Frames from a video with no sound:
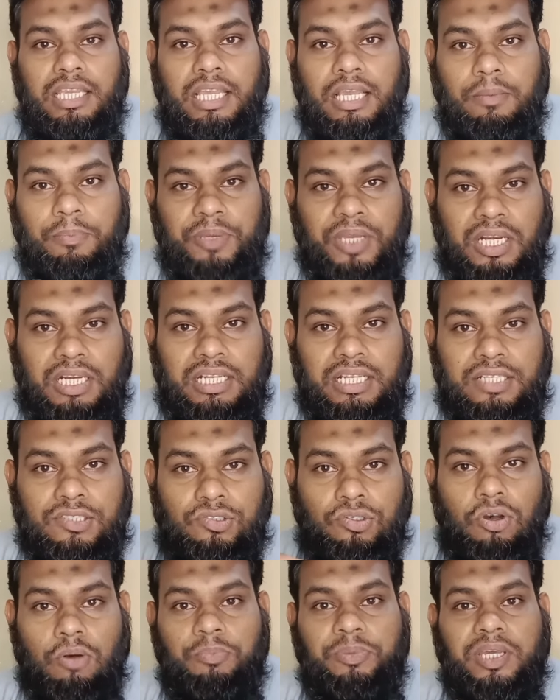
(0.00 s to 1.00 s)
एक पेयर ले
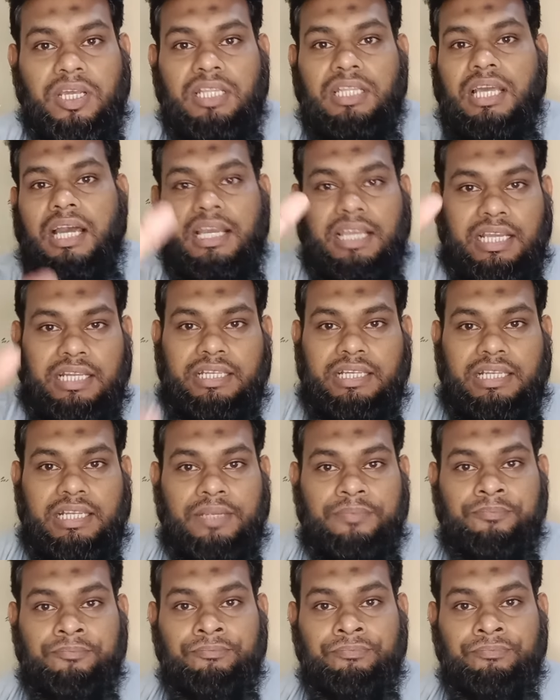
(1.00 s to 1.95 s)
सौ पेयर ले आके ले ले